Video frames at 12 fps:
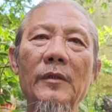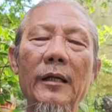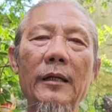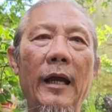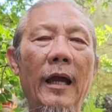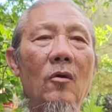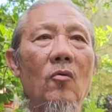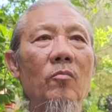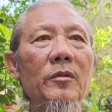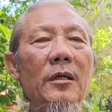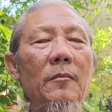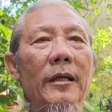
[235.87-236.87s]
tất cả
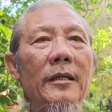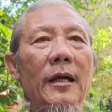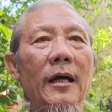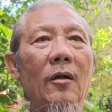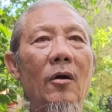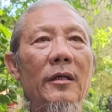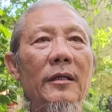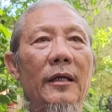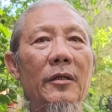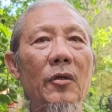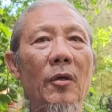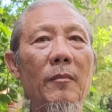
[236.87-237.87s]
cũng như bây giờ nói về
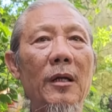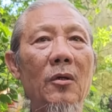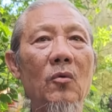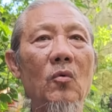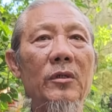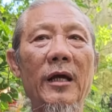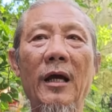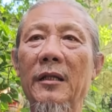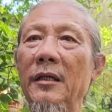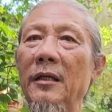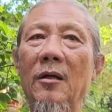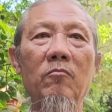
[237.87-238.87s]
cái chuyện mà lực của trời
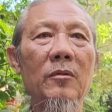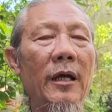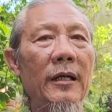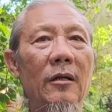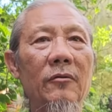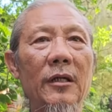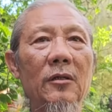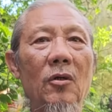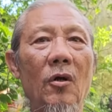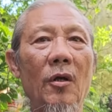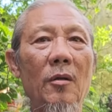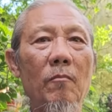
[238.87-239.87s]
thì không thể nào tránh
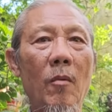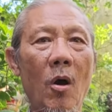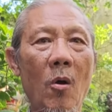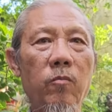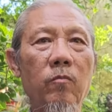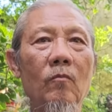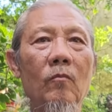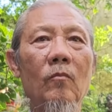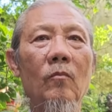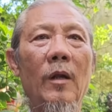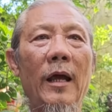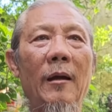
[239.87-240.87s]
khỏi. Một
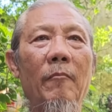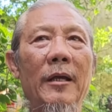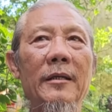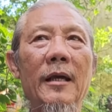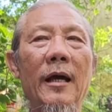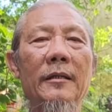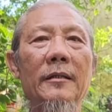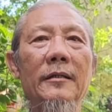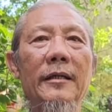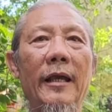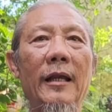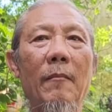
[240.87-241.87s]
là bây giờ như
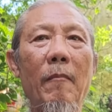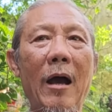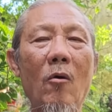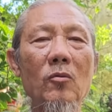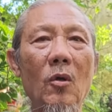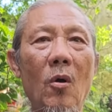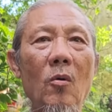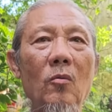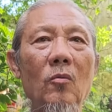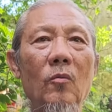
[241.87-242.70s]
vậy là bão tố,